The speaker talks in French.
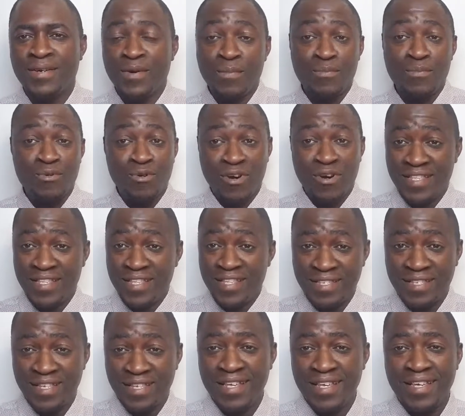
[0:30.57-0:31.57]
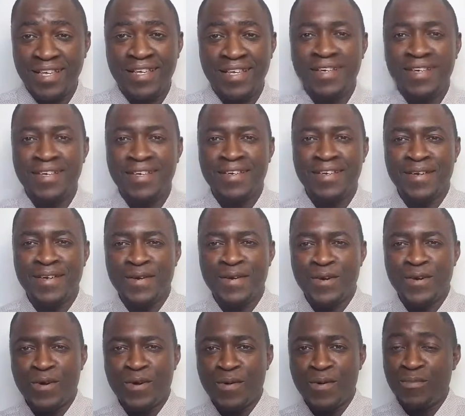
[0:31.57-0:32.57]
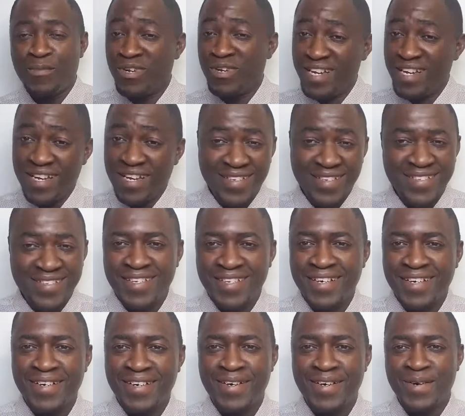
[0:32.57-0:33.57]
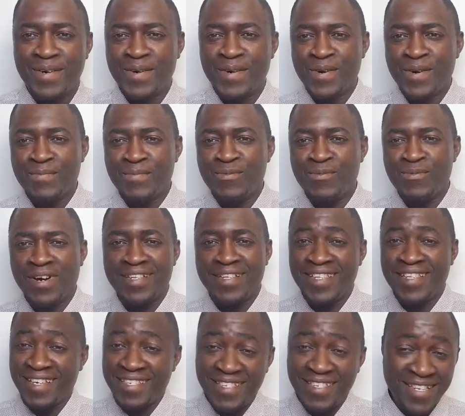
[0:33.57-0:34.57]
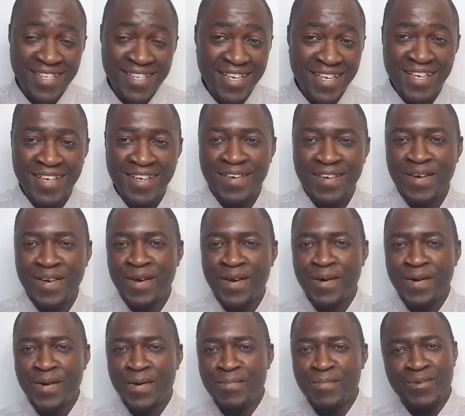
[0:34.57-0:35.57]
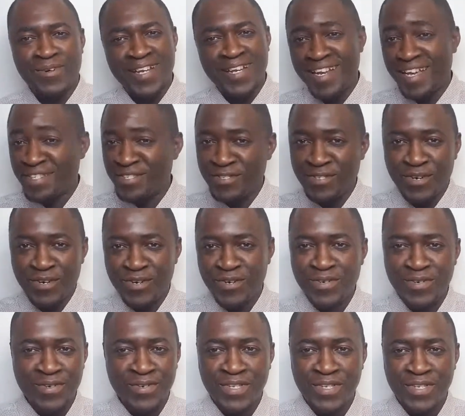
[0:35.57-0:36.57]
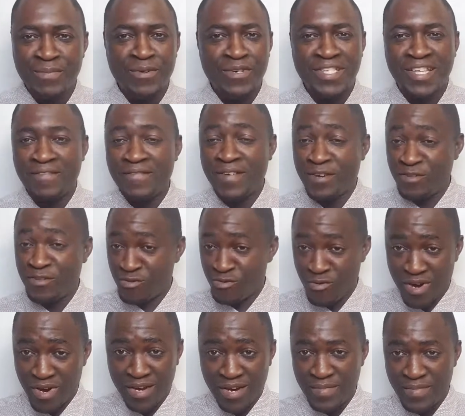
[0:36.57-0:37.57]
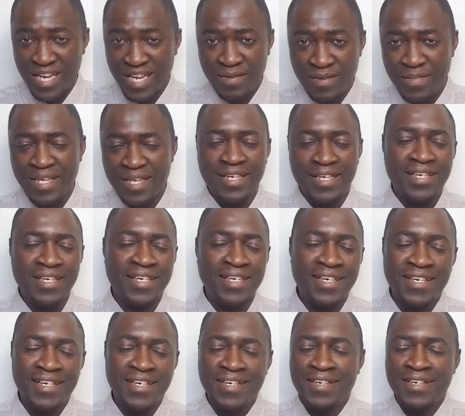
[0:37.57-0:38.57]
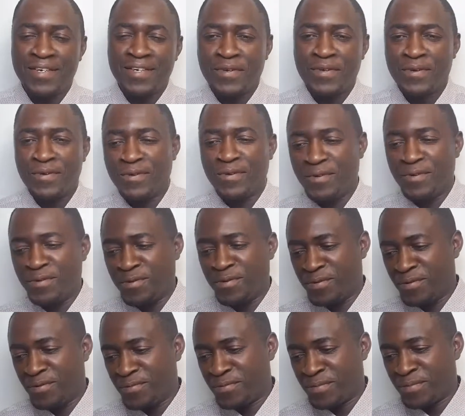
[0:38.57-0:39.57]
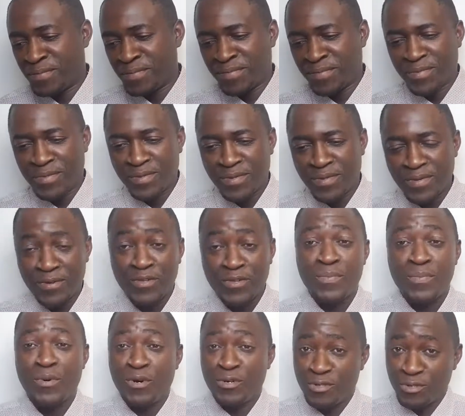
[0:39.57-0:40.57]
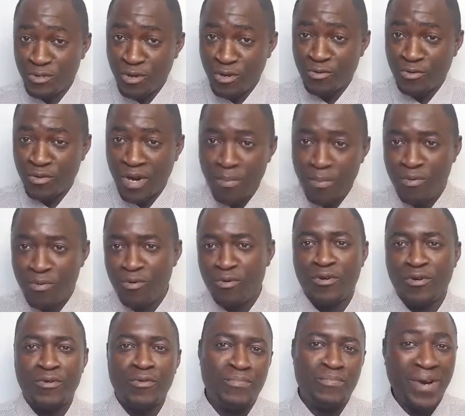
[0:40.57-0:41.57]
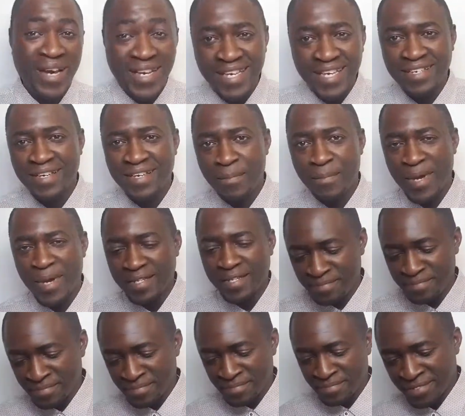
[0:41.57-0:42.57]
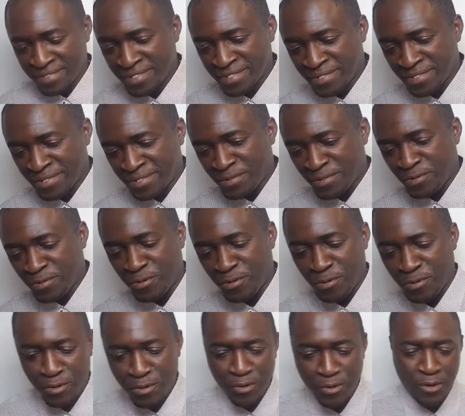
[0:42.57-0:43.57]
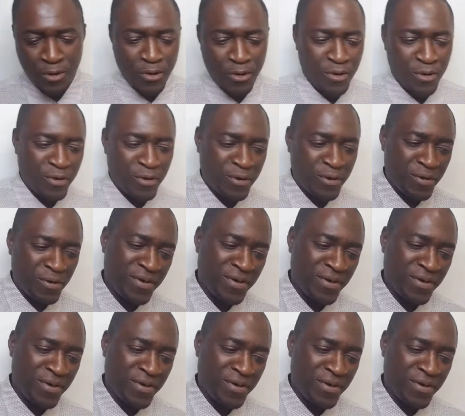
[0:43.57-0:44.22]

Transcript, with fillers: pour intercéder pour l'Église, pour intercéder pour les nations. C'est avec joie, bien-aimé, que, je prends ce temps en tout cas pour prier. Amen. Donc euh,